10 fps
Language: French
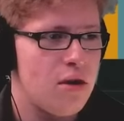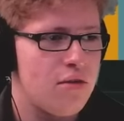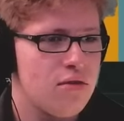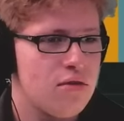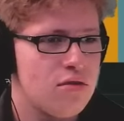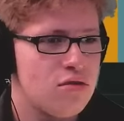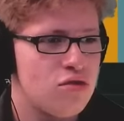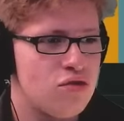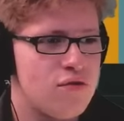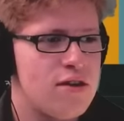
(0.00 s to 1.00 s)
Ah,
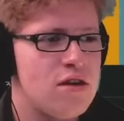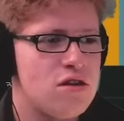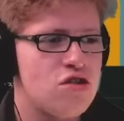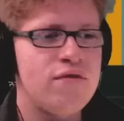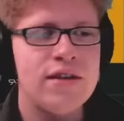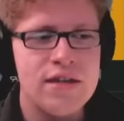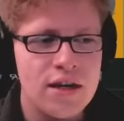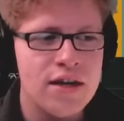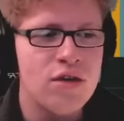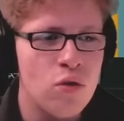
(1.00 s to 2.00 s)
je vais, je vais
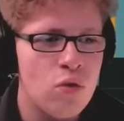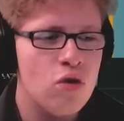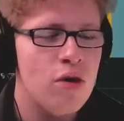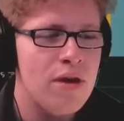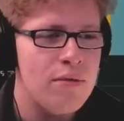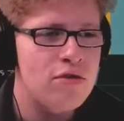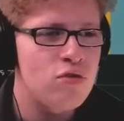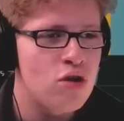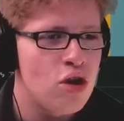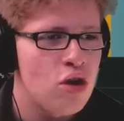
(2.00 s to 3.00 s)
dire les noms comme
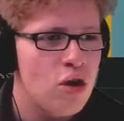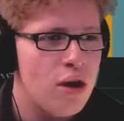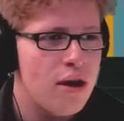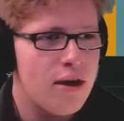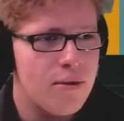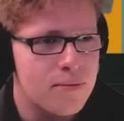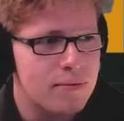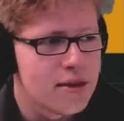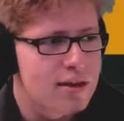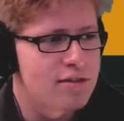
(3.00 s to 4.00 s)
d'habitude
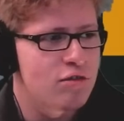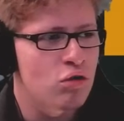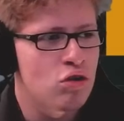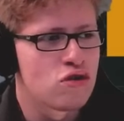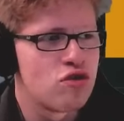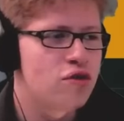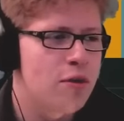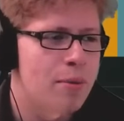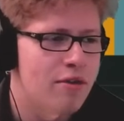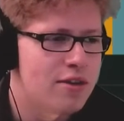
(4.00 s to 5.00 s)
euh, qui sont dans le jeu.
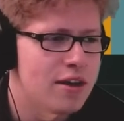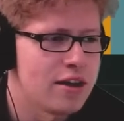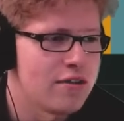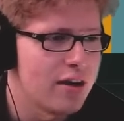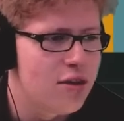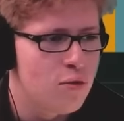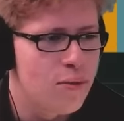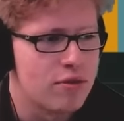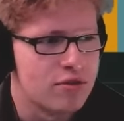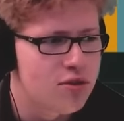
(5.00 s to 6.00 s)
Je vais pas dire les vrais noms
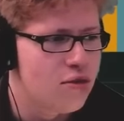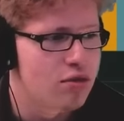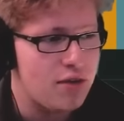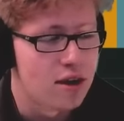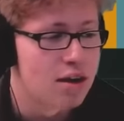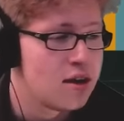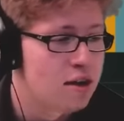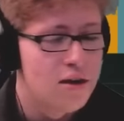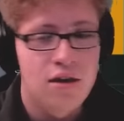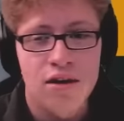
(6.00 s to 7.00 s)
parce que sinon on va,
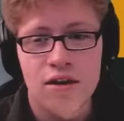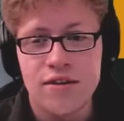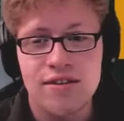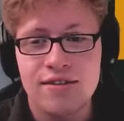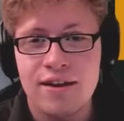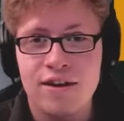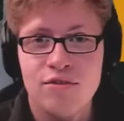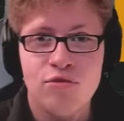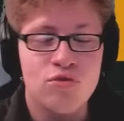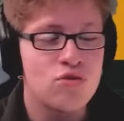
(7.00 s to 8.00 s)
ça
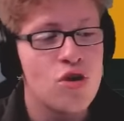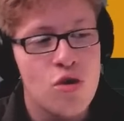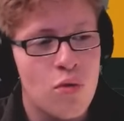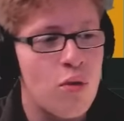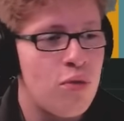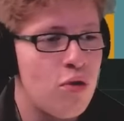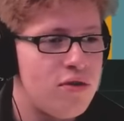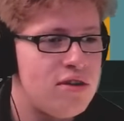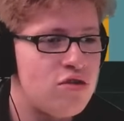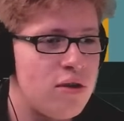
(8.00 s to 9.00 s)
sera tout. Bon, on peut
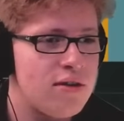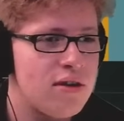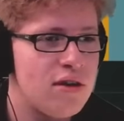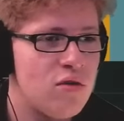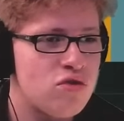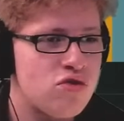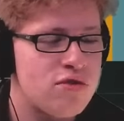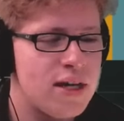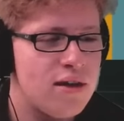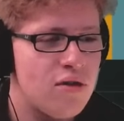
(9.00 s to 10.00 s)
aussi choisir les noms, je
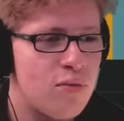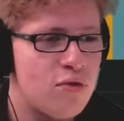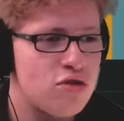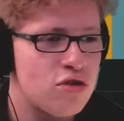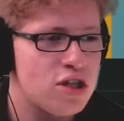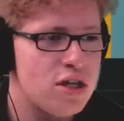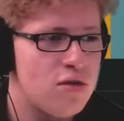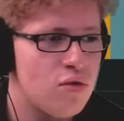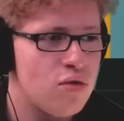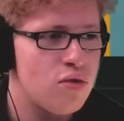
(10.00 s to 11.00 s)
sais, on peut changer le
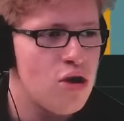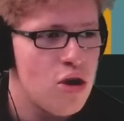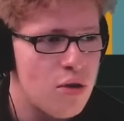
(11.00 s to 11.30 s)
nom de.